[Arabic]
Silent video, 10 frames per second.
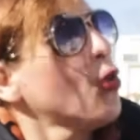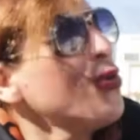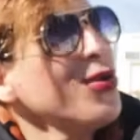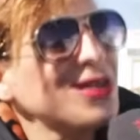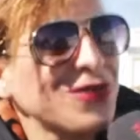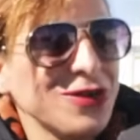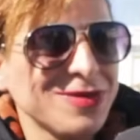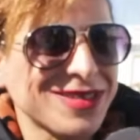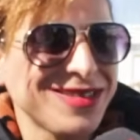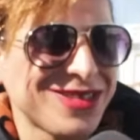وهو طفل
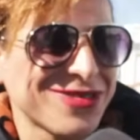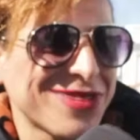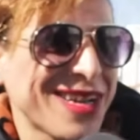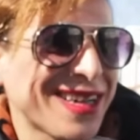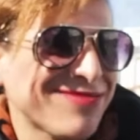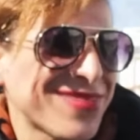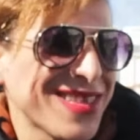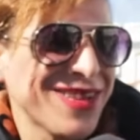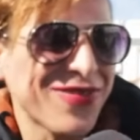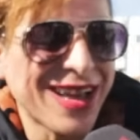مسكين جوير
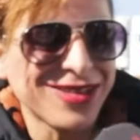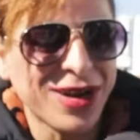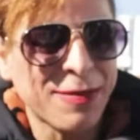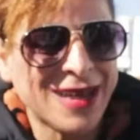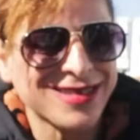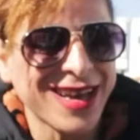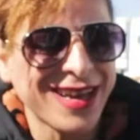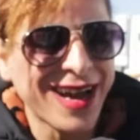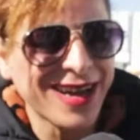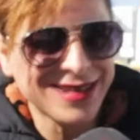نظيف عنده اربع
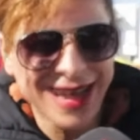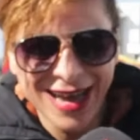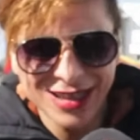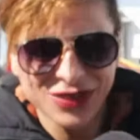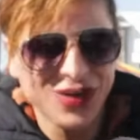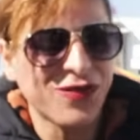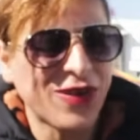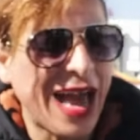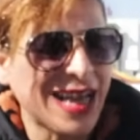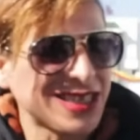صايرات يعيش فيهم
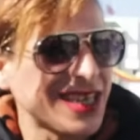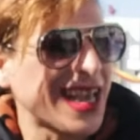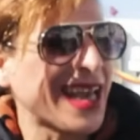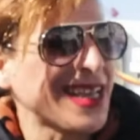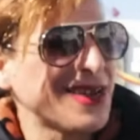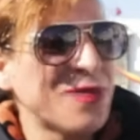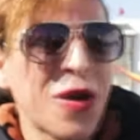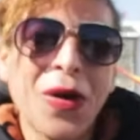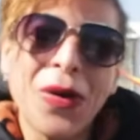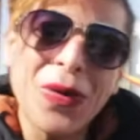في العيش الكريم
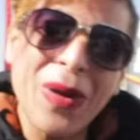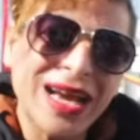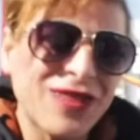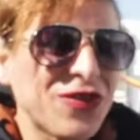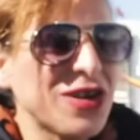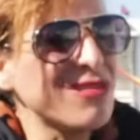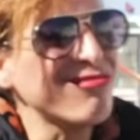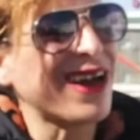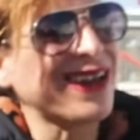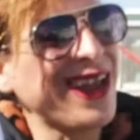واكل
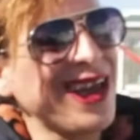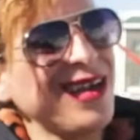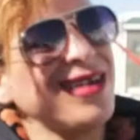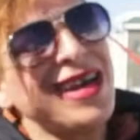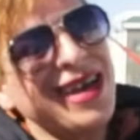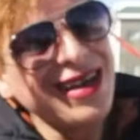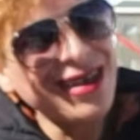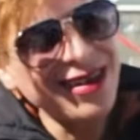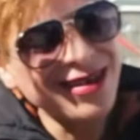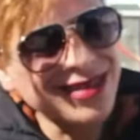فيهم معناها
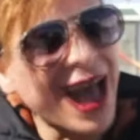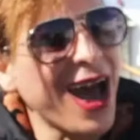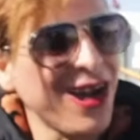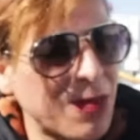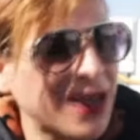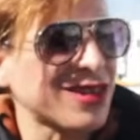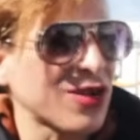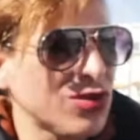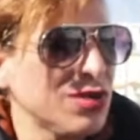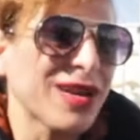آه، طاح
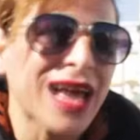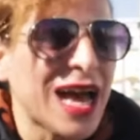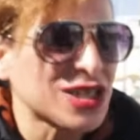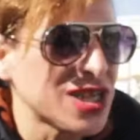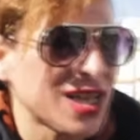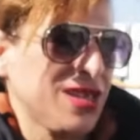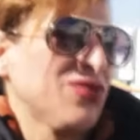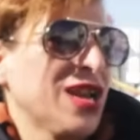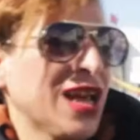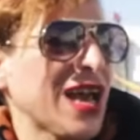معناتها كل ما لقاش لا
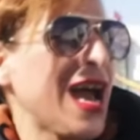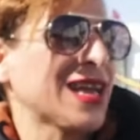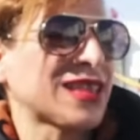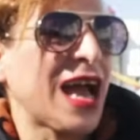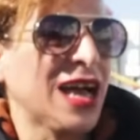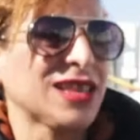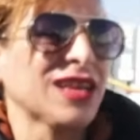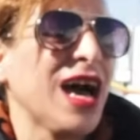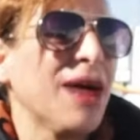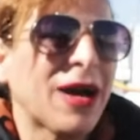دوله لا لقى حتى حد
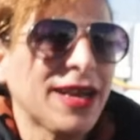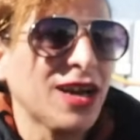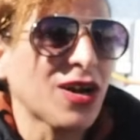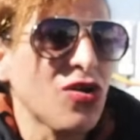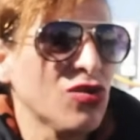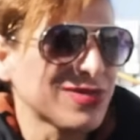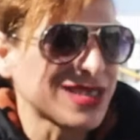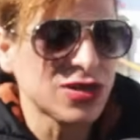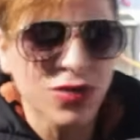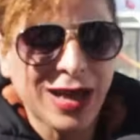لقى معناها روحه
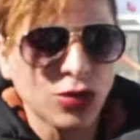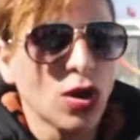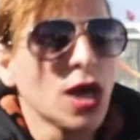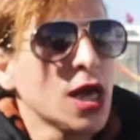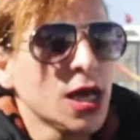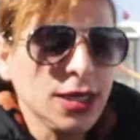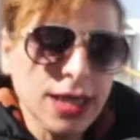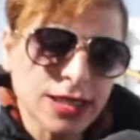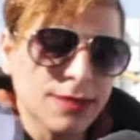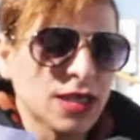مسكين وحده
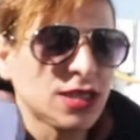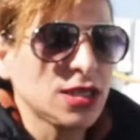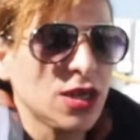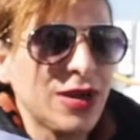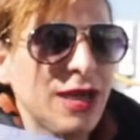يخدم للدنيا